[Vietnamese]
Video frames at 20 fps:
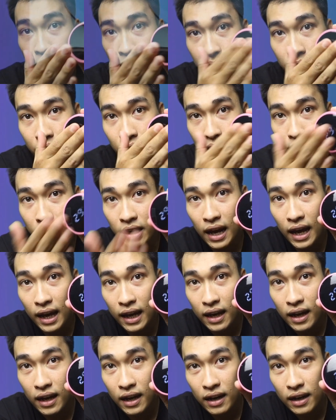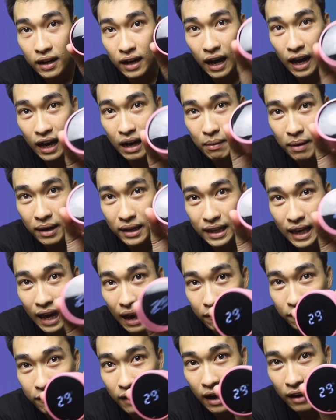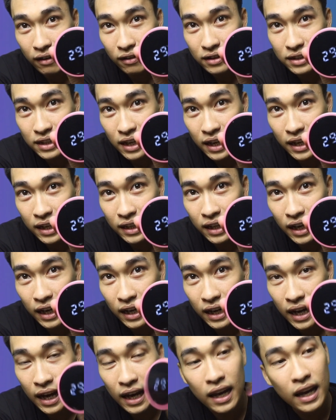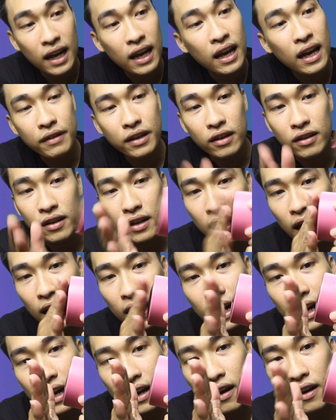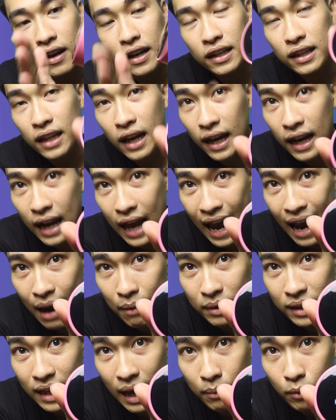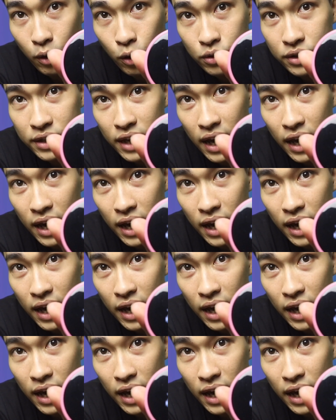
Ví dụ như đây đó, các bạn chạm vào nó sẽ hiển thị này. Ví dụ như đây là nó hiển thị là 28 độ C